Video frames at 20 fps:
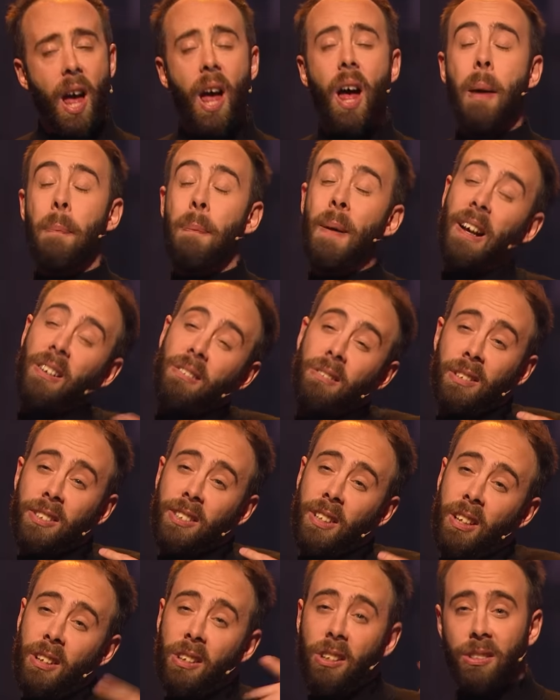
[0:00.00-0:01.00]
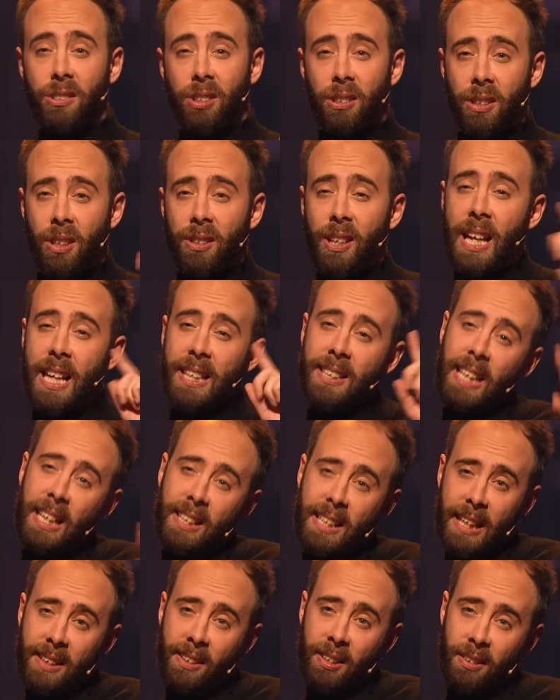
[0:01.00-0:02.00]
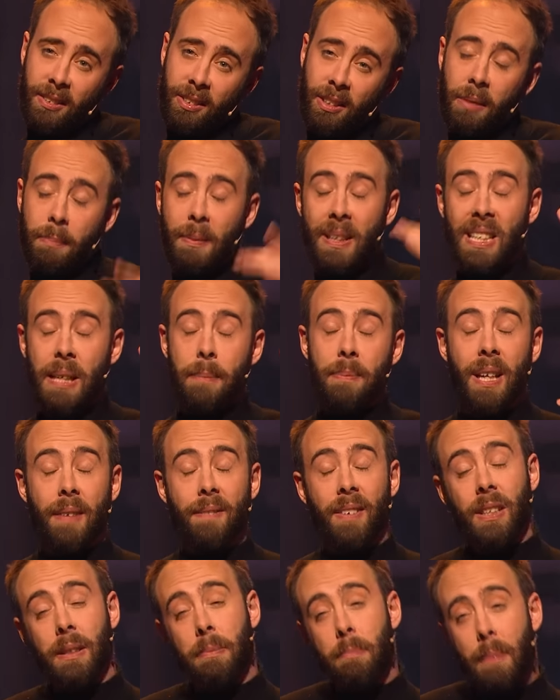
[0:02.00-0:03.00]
Ah, par contre, en retournant dans la salle d'attente, remettez bien votre